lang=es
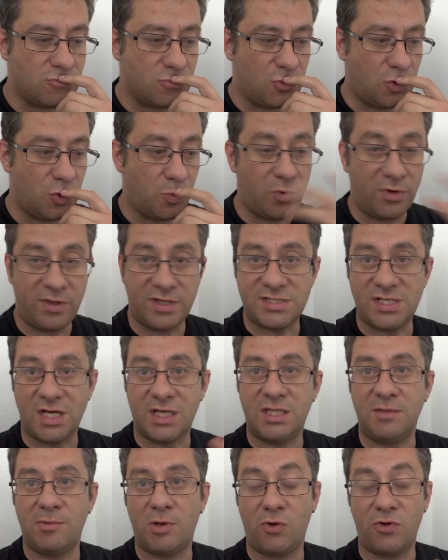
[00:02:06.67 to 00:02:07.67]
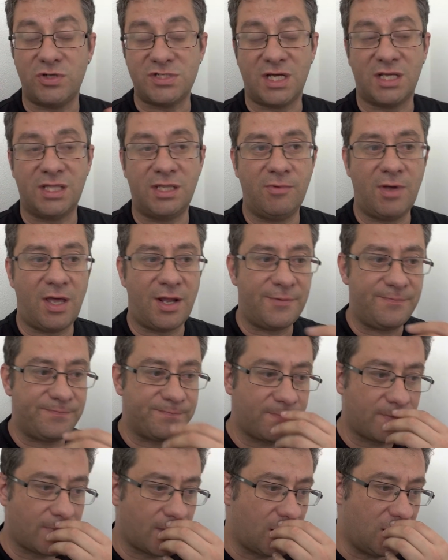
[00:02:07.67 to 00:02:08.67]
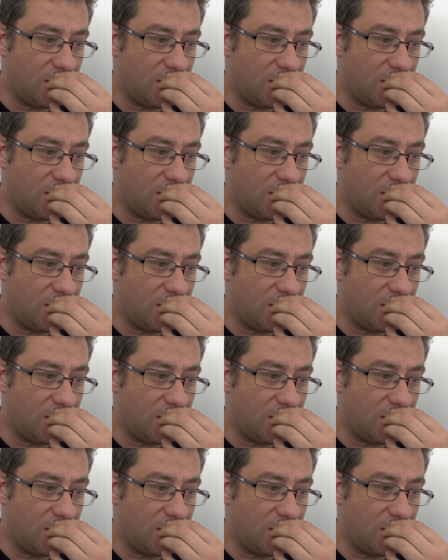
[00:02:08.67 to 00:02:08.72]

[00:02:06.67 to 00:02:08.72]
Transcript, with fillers: lo puedes activar o desactivar